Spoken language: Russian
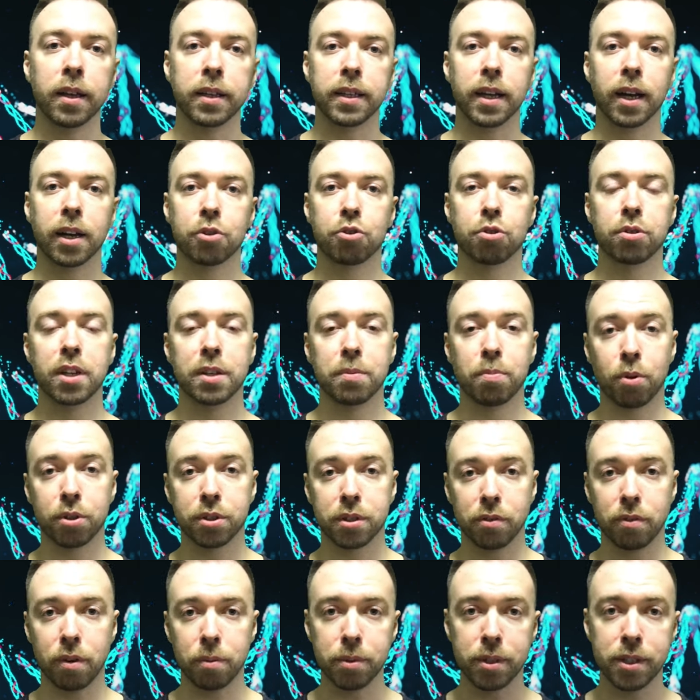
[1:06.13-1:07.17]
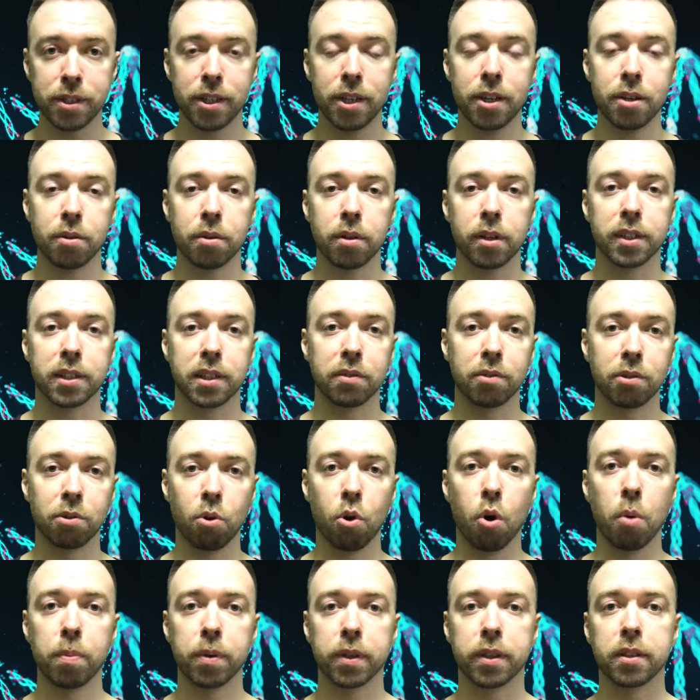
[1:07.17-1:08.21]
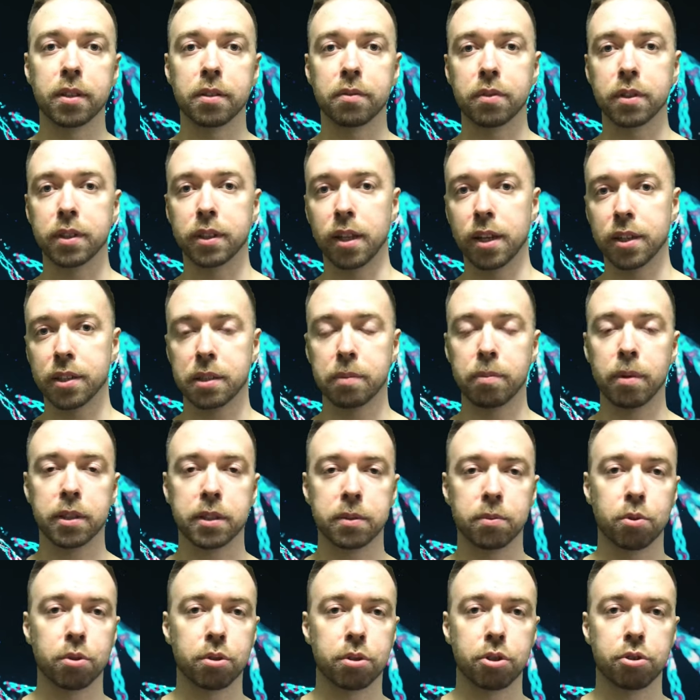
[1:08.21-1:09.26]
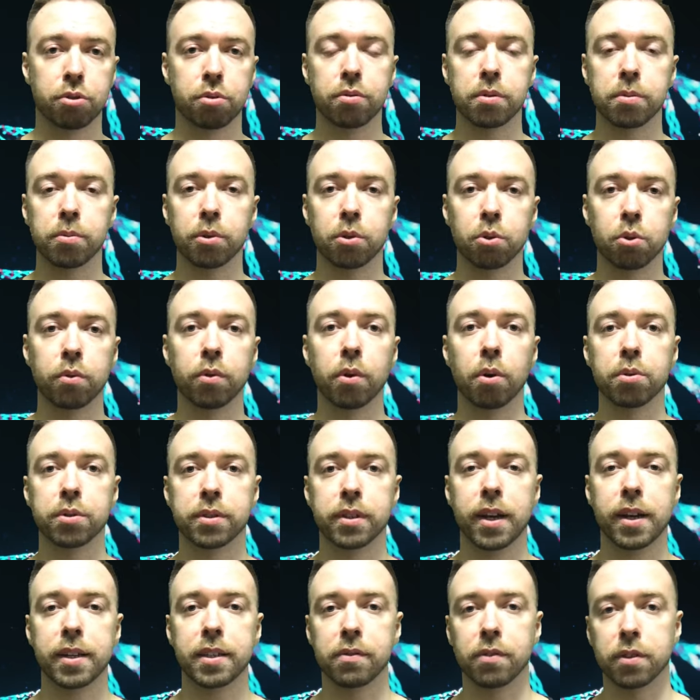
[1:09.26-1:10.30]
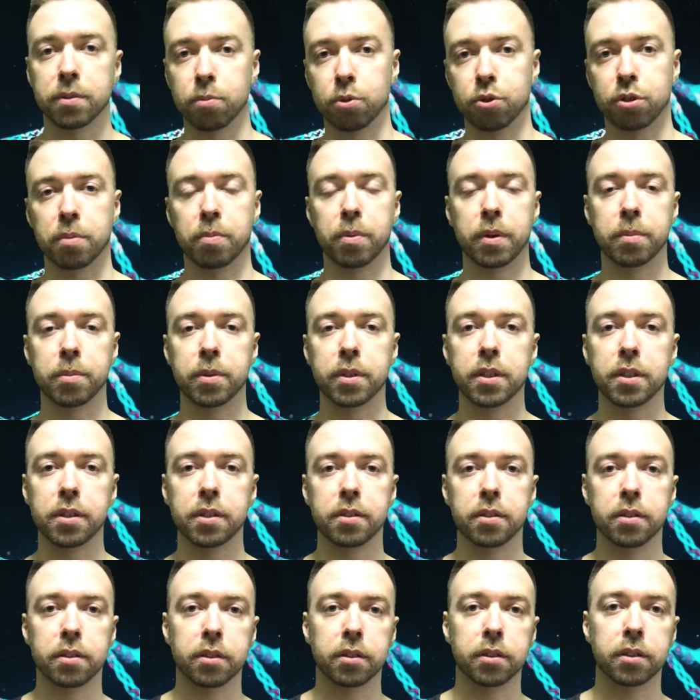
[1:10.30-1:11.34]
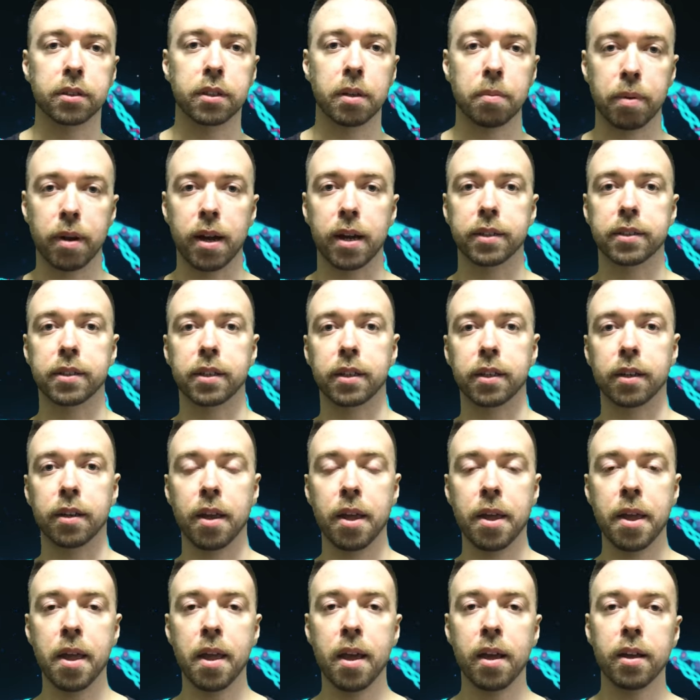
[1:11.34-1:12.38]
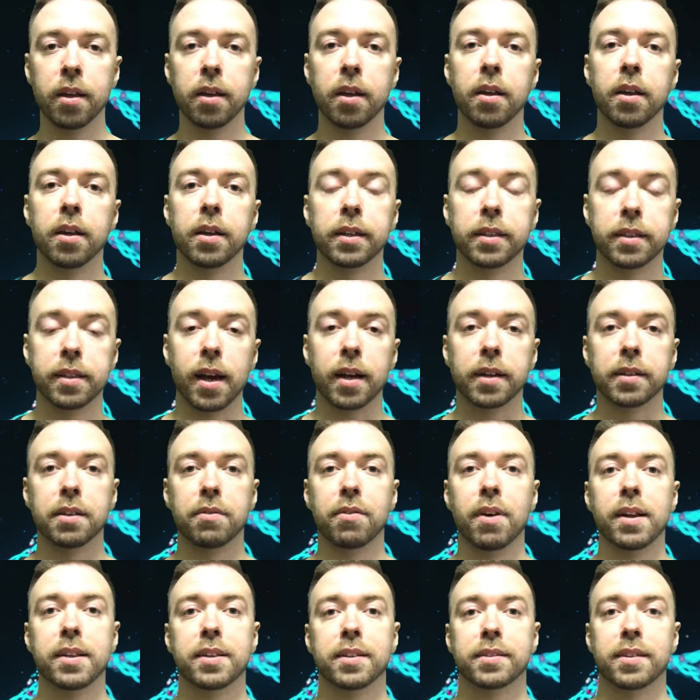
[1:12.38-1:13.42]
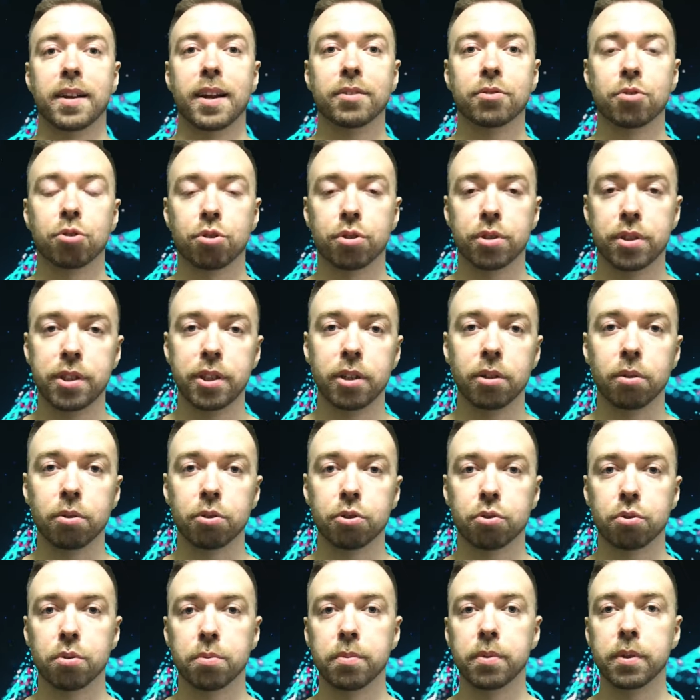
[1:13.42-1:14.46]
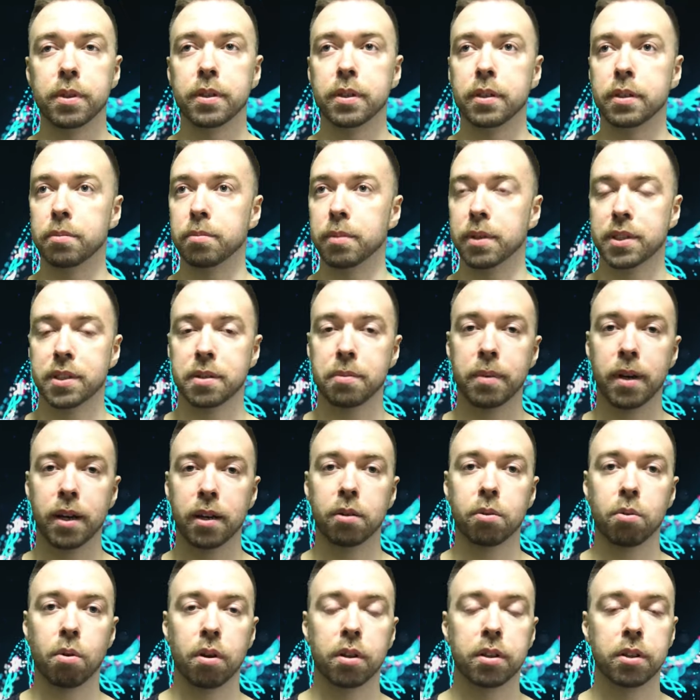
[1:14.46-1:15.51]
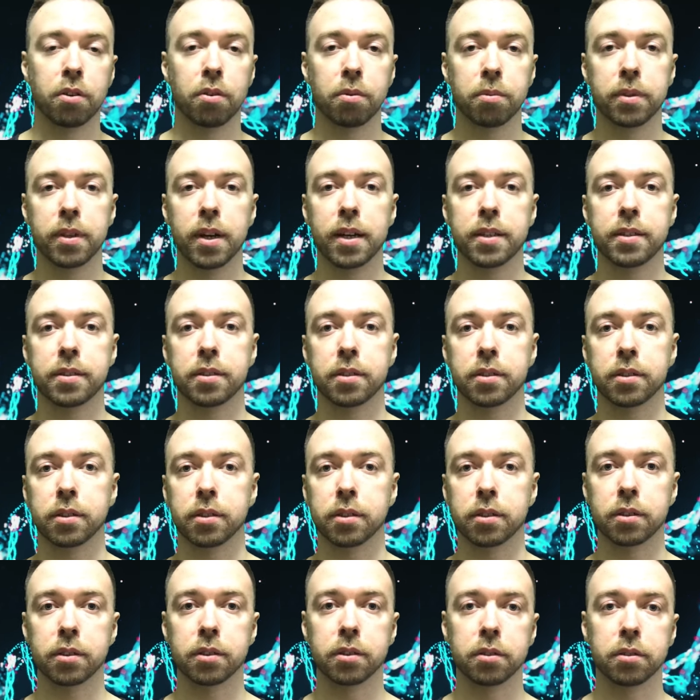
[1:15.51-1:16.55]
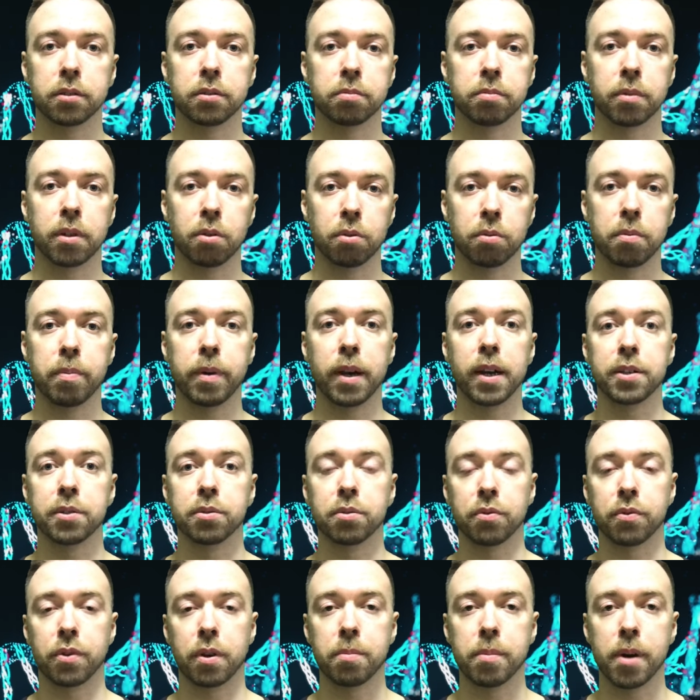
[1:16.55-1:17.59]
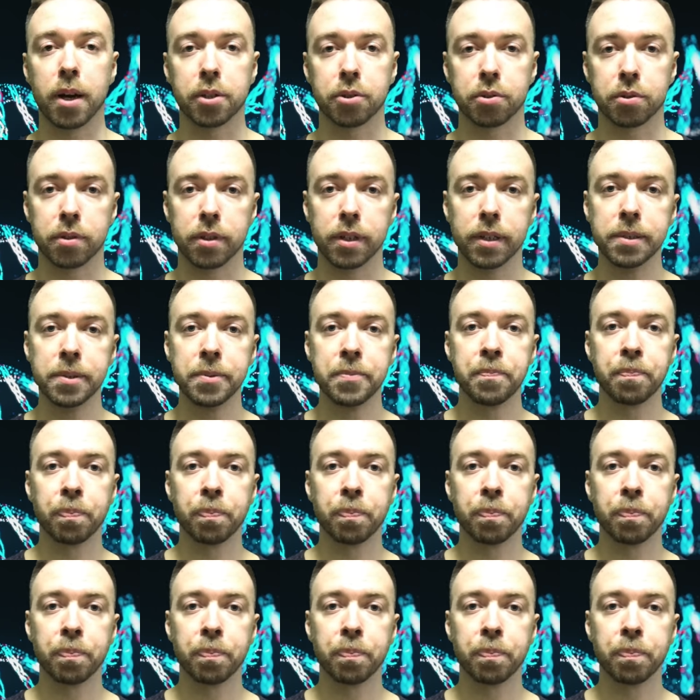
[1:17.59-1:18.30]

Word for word: Я хочу дать просто вам идею, если вы опытны, вы для себя сможете что-нибудь новое узнать и, возможно, применить э, на практике. Итак, давайте сразу же делу, чтобы максимально коротко вам дать э, то полезную информацию. Да?